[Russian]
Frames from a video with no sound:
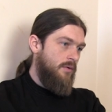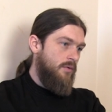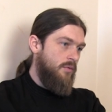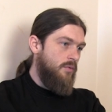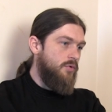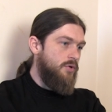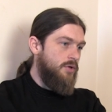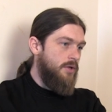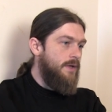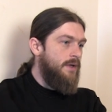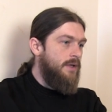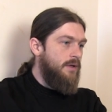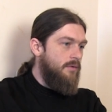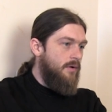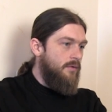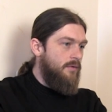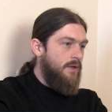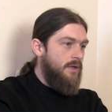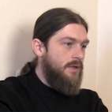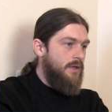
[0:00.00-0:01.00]
Ну, желательно
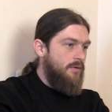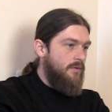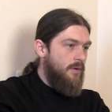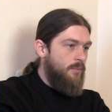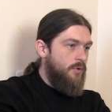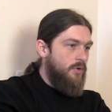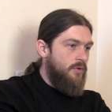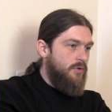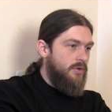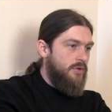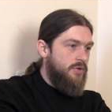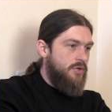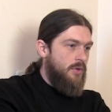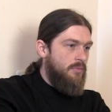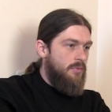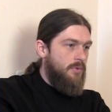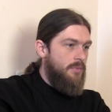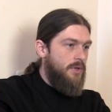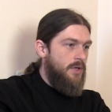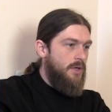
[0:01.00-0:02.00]
во вкладке «Вопросы»,
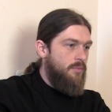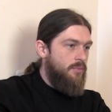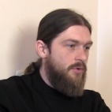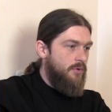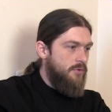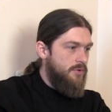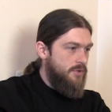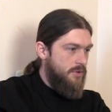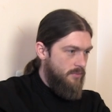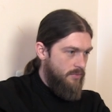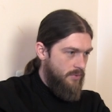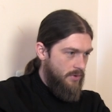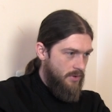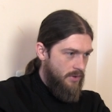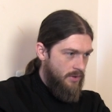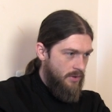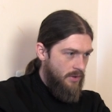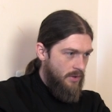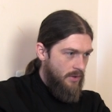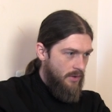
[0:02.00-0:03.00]
чтобы мне проще
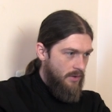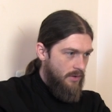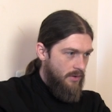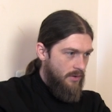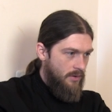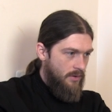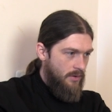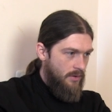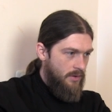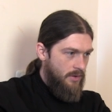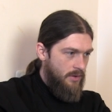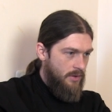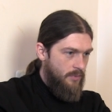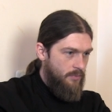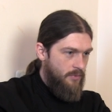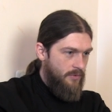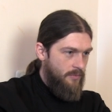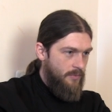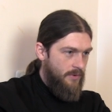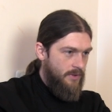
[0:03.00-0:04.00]
было а, их
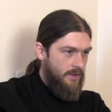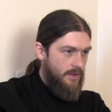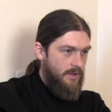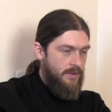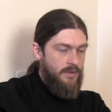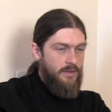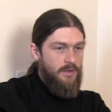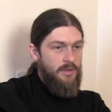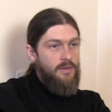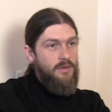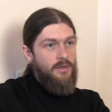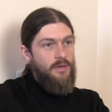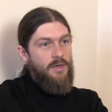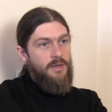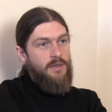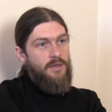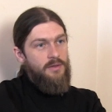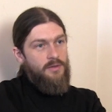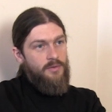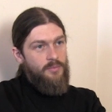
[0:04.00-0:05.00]
посмотреть. И
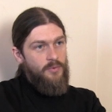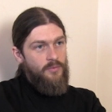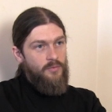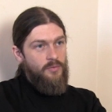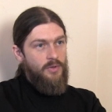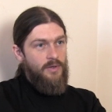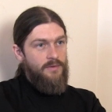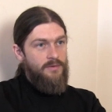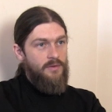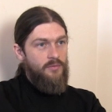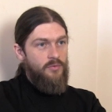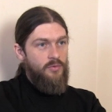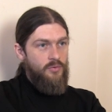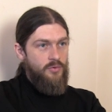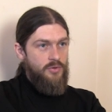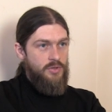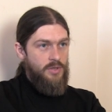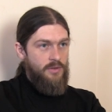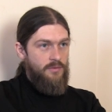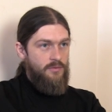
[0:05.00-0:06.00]
хотелось бы вот
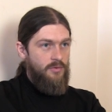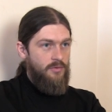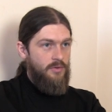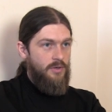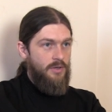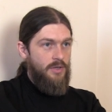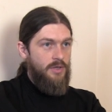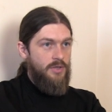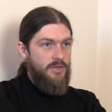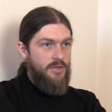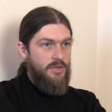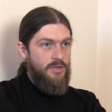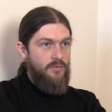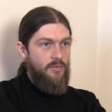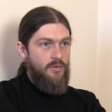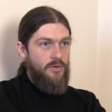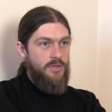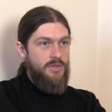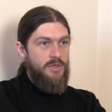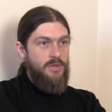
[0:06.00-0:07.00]
основную часть все-таки нашей
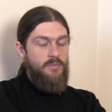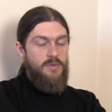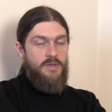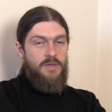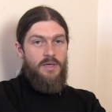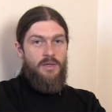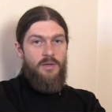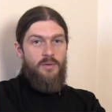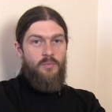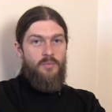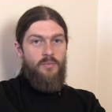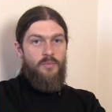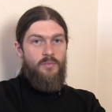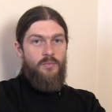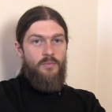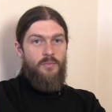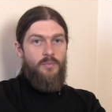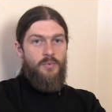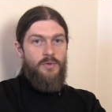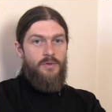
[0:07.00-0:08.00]
сегодняшней беседы
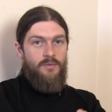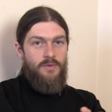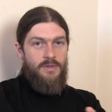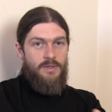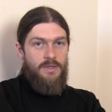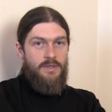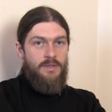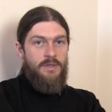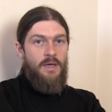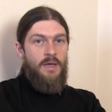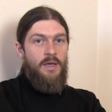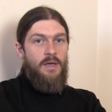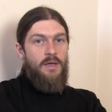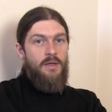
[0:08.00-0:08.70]
посвятить